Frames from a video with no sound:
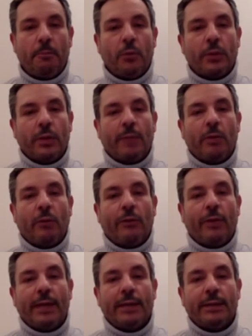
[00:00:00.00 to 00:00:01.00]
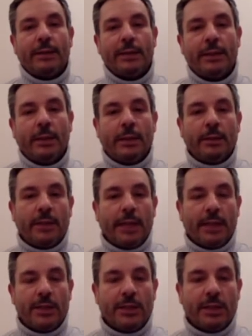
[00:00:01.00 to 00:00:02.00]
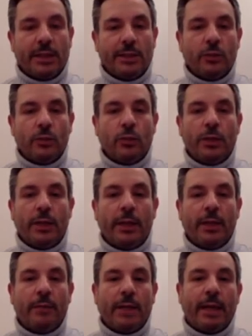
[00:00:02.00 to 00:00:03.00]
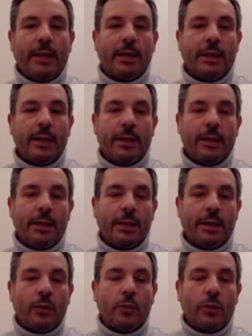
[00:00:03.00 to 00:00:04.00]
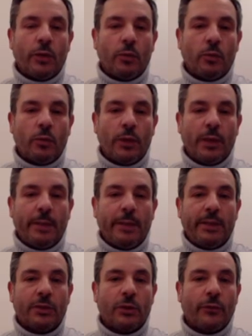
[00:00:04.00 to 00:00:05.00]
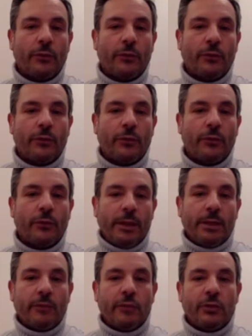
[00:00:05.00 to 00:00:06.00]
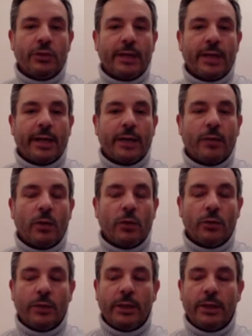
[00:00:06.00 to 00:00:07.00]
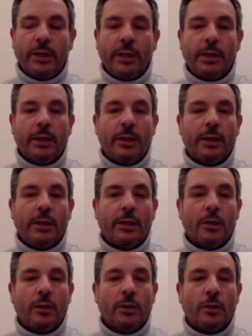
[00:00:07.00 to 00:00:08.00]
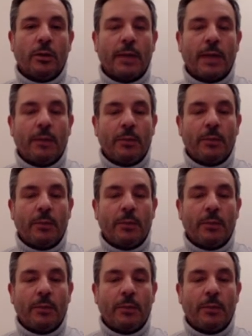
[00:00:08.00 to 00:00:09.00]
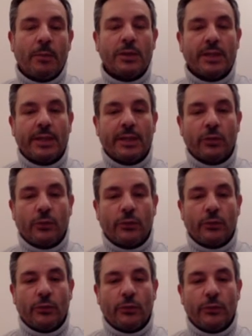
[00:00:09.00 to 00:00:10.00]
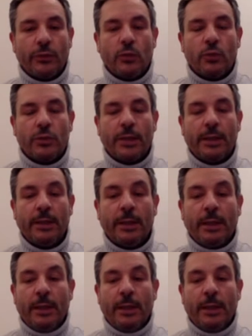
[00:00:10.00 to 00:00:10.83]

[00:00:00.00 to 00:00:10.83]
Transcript: portiamo avanti nella città di Udine, ma anche in alcuni comuni limitrofi, e devo citare quello di eh, Campoformedo che ci ha dato fiducia,